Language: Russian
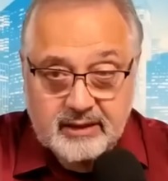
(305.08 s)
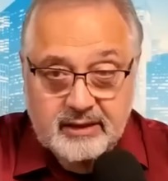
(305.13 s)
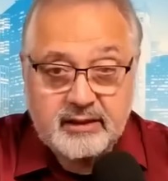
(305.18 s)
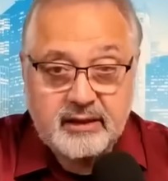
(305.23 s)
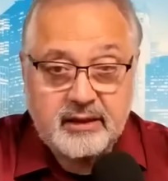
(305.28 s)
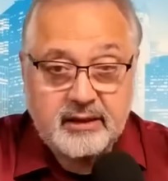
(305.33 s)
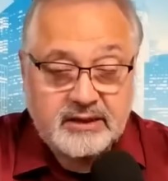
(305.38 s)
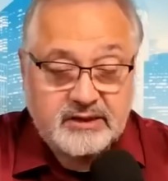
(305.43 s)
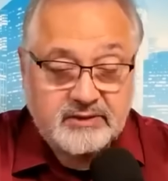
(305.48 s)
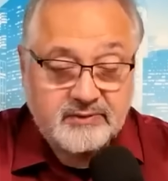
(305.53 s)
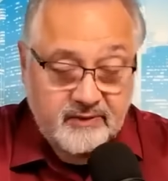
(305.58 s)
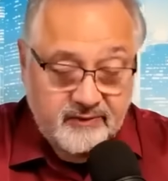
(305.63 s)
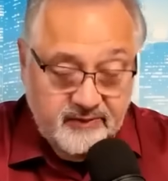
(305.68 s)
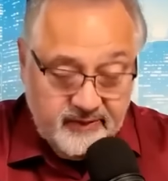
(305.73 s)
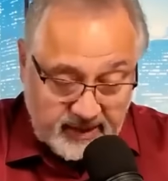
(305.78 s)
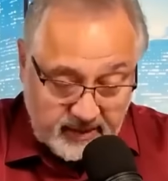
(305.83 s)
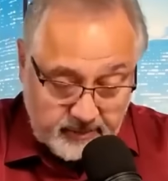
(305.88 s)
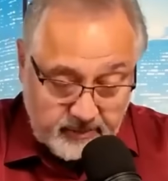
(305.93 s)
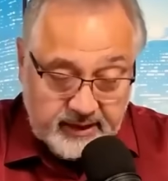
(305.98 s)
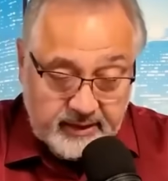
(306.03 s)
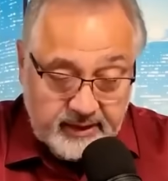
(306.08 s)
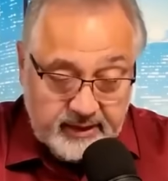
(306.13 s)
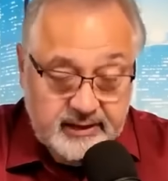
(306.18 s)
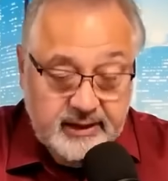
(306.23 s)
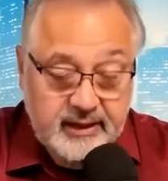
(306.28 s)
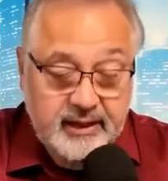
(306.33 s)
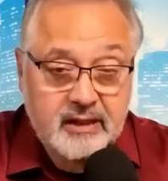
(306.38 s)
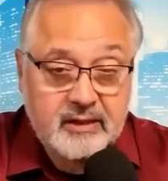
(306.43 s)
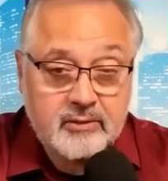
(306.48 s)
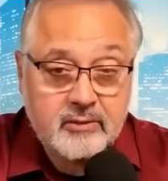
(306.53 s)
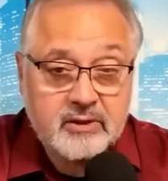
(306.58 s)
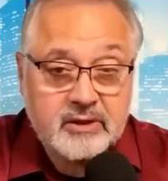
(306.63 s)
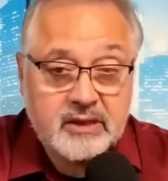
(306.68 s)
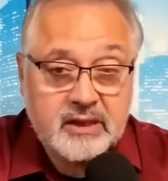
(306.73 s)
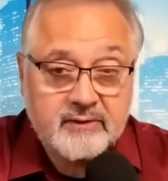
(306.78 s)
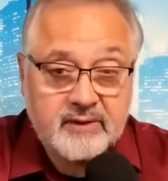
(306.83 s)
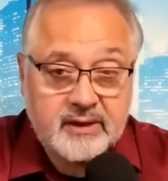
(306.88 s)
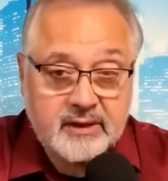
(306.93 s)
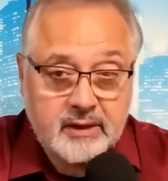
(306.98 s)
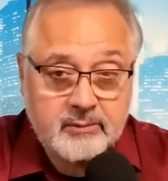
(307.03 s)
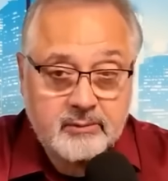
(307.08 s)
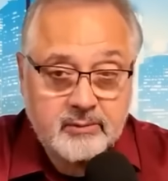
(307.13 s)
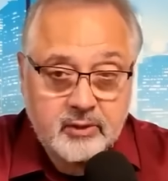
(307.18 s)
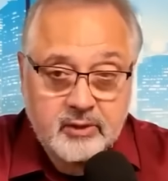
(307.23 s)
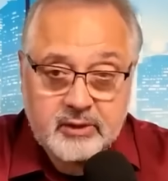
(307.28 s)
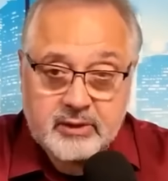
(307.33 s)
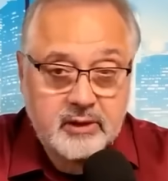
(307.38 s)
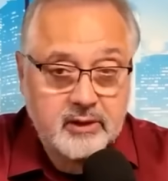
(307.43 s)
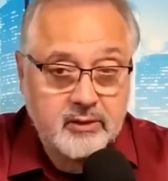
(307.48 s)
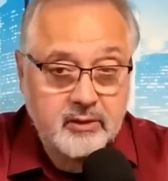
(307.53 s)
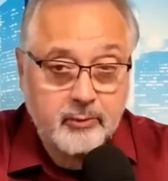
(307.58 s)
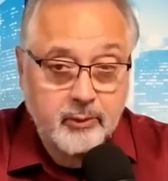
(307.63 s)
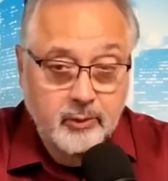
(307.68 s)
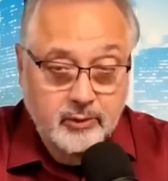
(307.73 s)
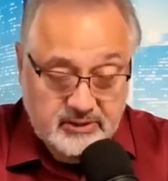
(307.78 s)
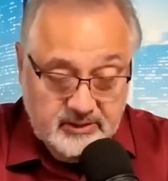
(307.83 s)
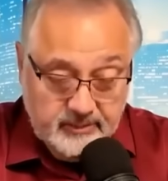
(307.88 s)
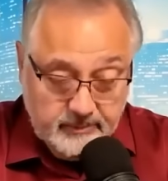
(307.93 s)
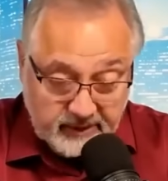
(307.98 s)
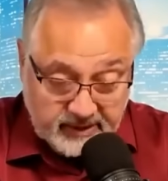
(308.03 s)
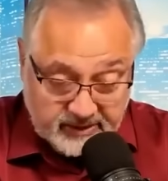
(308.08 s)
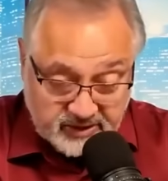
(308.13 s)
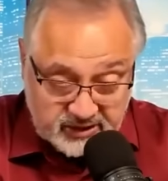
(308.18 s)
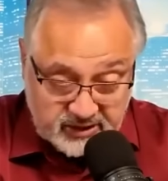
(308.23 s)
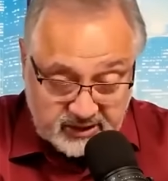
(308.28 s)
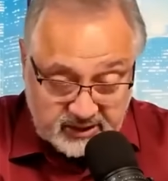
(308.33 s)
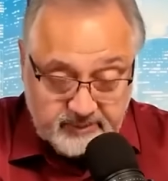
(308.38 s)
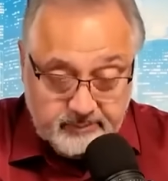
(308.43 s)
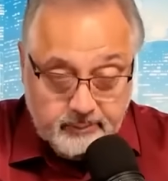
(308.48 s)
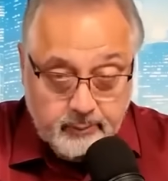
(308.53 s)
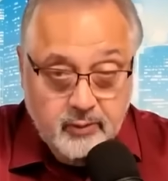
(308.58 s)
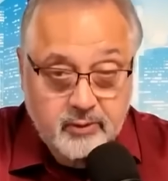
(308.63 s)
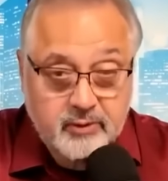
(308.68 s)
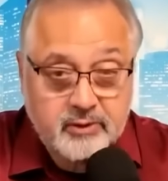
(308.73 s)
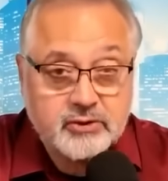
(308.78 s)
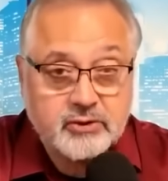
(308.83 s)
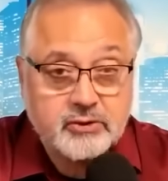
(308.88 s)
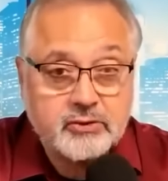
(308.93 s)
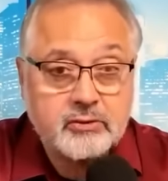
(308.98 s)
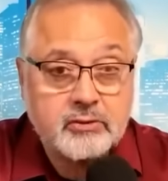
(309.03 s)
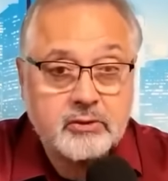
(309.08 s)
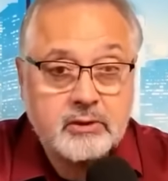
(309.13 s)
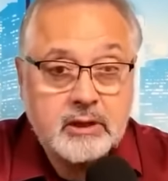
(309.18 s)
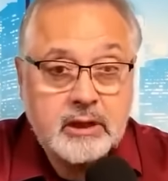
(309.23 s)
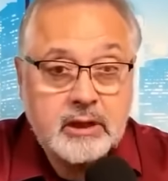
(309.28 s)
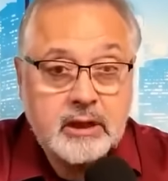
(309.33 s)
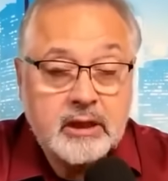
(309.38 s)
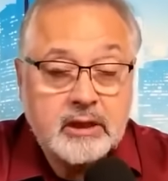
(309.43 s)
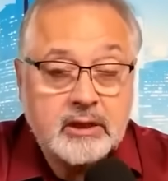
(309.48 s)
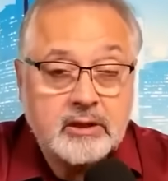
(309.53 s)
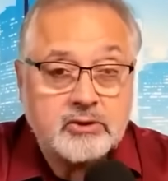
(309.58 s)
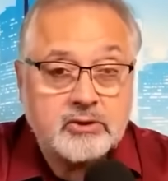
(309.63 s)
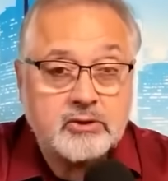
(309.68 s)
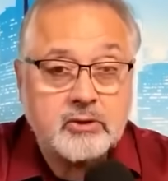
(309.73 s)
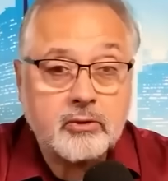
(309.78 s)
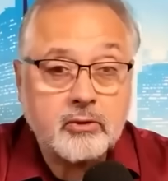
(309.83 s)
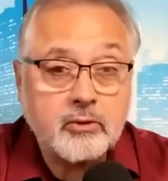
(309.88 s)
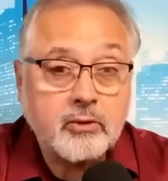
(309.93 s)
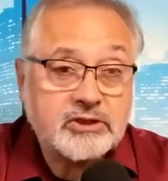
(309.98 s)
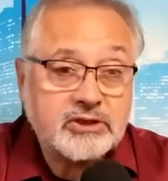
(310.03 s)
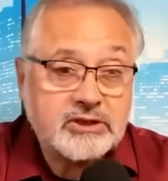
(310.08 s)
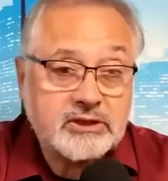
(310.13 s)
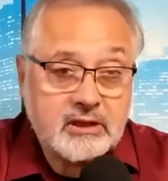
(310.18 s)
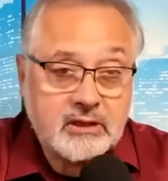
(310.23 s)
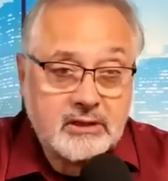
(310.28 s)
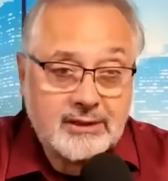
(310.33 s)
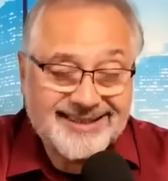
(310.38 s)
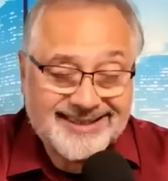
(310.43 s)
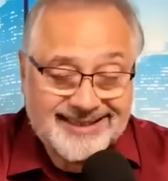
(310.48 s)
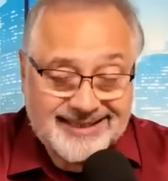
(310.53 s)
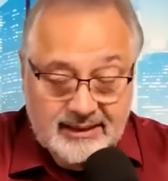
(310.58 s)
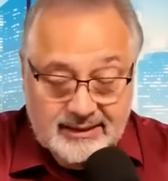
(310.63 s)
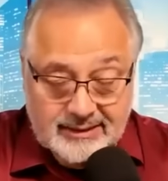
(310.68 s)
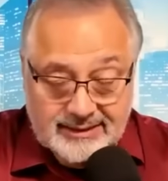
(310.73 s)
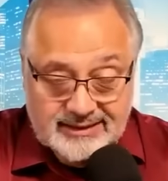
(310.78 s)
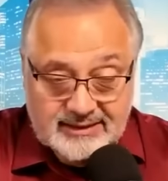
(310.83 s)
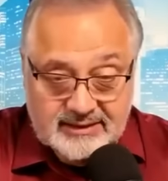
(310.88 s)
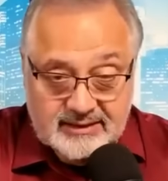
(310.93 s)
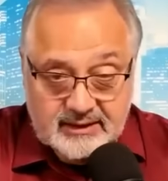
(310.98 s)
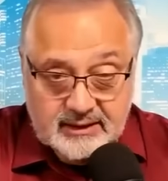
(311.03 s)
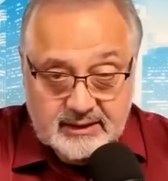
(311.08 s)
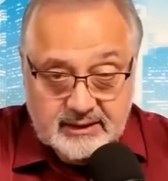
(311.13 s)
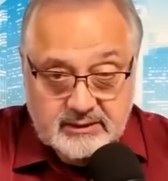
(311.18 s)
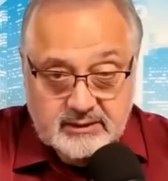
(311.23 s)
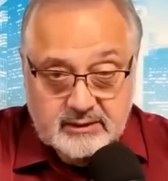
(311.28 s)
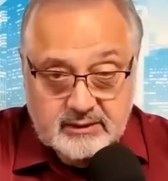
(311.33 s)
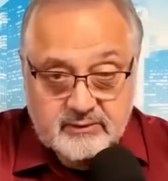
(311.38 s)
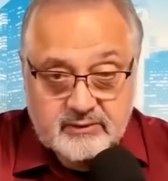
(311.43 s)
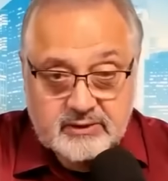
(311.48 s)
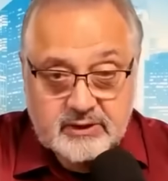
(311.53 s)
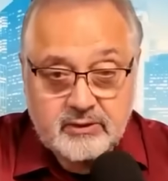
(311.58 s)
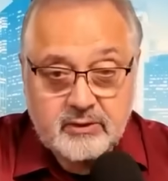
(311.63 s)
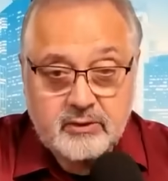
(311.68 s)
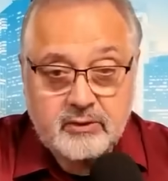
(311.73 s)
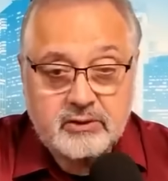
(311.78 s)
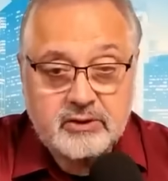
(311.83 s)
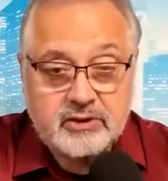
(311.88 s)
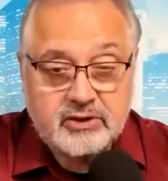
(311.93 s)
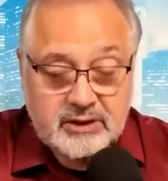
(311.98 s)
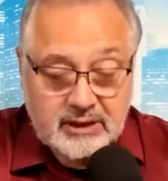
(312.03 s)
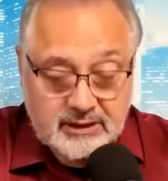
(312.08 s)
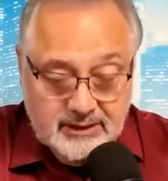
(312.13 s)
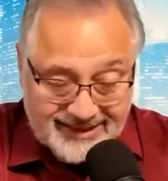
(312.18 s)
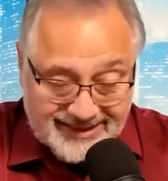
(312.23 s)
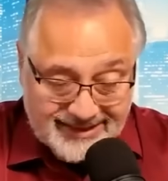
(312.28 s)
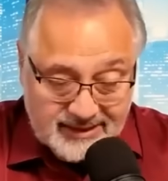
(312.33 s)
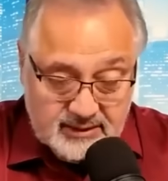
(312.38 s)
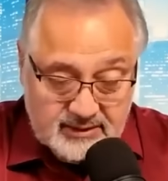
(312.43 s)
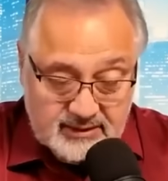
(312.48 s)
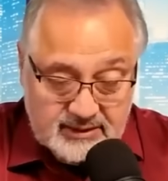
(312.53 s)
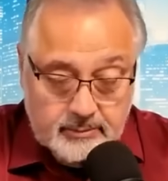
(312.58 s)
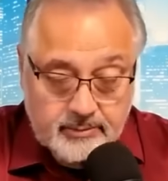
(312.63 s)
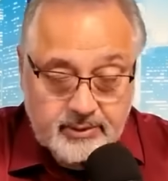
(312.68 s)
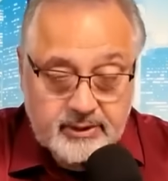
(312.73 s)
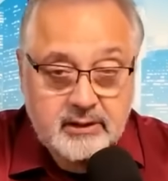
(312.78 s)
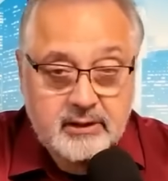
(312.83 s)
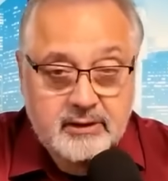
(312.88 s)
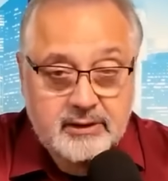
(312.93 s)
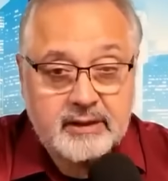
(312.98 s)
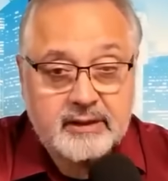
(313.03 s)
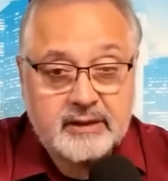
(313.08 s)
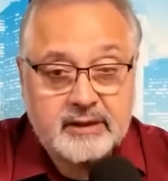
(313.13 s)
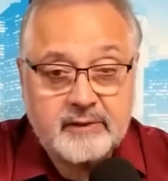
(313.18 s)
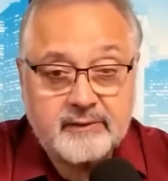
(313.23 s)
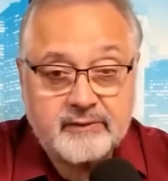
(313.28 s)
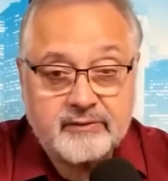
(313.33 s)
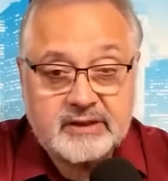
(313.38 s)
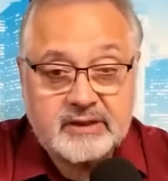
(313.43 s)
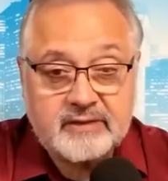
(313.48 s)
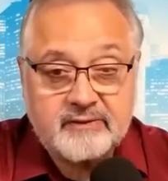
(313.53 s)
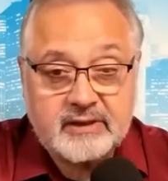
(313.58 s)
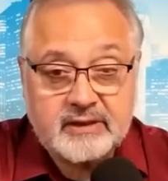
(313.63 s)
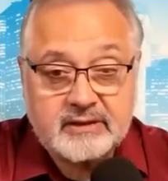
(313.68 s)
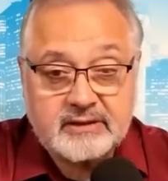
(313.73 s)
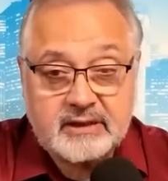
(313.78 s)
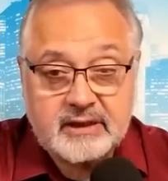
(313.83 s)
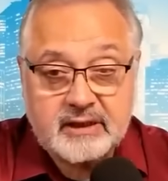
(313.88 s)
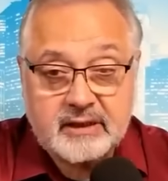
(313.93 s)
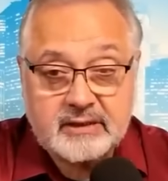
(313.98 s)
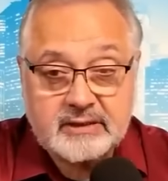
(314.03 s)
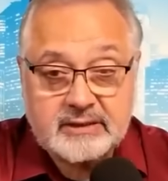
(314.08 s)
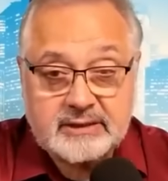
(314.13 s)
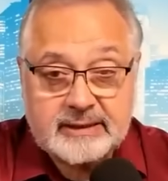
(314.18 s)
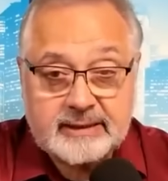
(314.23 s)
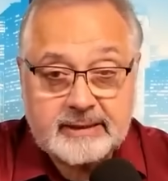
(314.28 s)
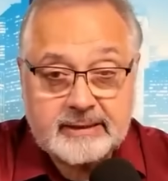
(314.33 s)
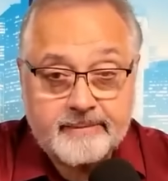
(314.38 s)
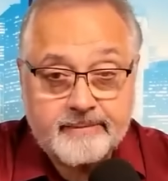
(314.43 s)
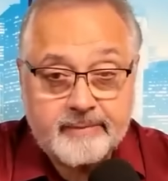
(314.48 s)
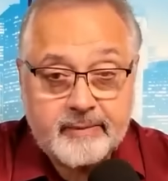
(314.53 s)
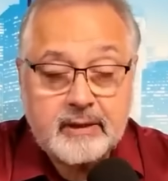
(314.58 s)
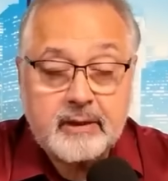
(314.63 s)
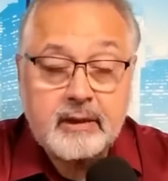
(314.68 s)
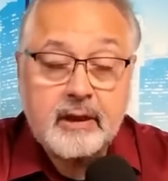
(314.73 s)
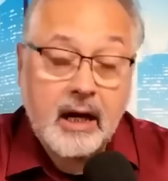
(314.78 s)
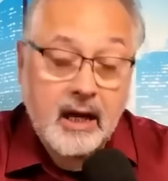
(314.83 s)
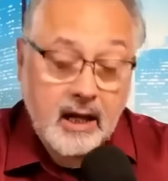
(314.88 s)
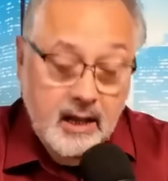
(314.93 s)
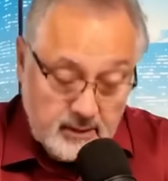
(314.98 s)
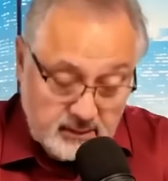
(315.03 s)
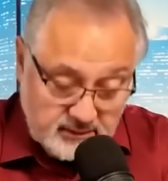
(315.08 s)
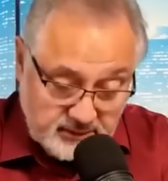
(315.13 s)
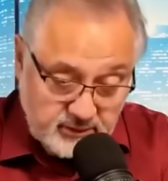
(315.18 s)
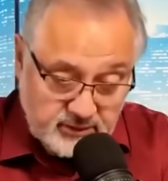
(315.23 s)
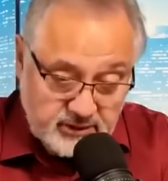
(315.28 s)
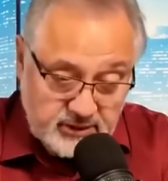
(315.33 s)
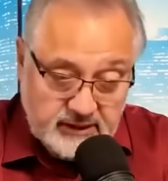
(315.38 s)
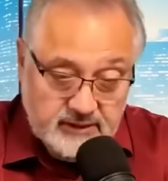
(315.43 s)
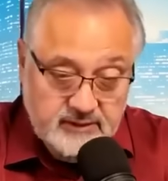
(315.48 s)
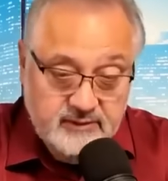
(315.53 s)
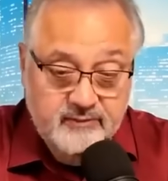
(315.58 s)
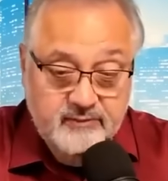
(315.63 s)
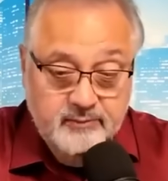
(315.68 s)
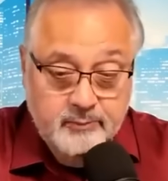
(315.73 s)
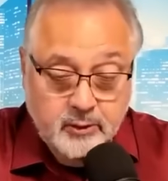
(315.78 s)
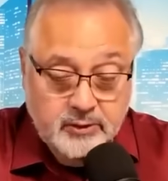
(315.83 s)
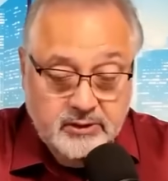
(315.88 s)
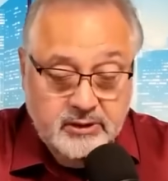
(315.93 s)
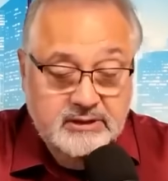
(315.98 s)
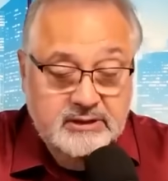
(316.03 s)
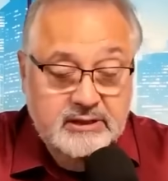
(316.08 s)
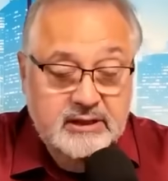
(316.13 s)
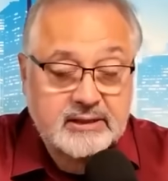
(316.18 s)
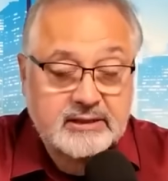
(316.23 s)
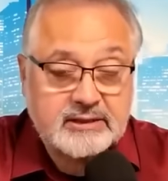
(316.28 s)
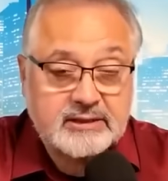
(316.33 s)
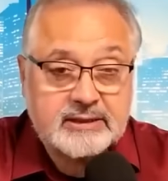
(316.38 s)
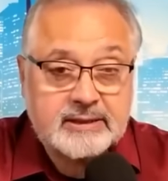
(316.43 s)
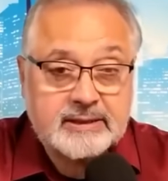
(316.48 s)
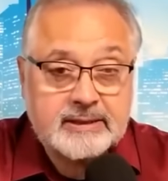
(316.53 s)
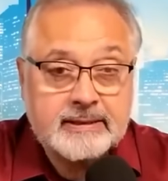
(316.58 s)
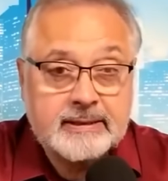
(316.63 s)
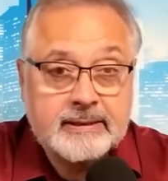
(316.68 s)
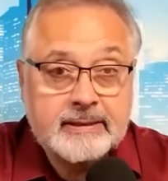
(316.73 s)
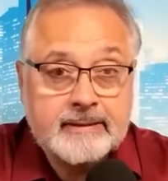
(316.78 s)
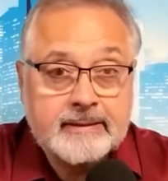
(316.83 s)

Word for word: родились во время этой холодной войны, многие ее просто прожили полностью. С другой стороны, как здесь, в Соединенных Штатах и на Западе, так и в Советской России – а сейчас в путинской России,